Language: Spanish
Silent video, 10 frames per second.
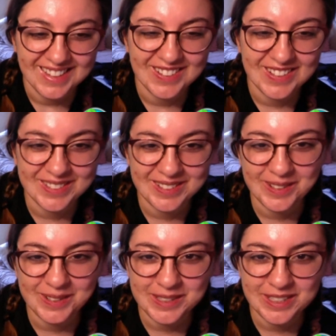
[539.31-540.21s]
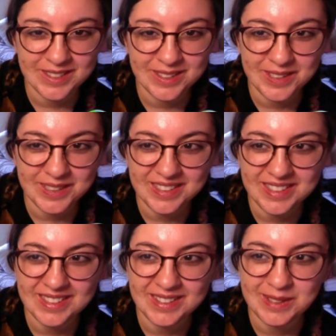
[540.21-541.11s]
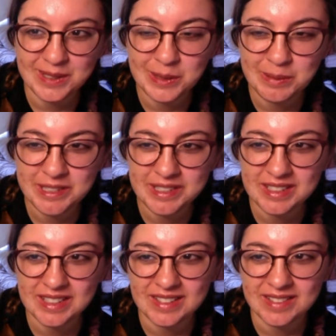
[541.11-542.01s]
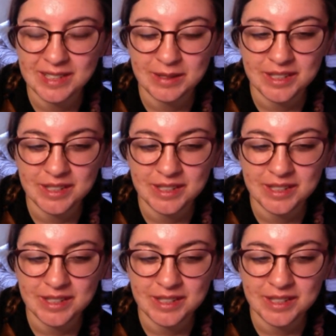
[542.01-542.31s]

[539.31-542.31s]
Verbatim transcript: Cuando hago ilustraciones y los cómics que lo que más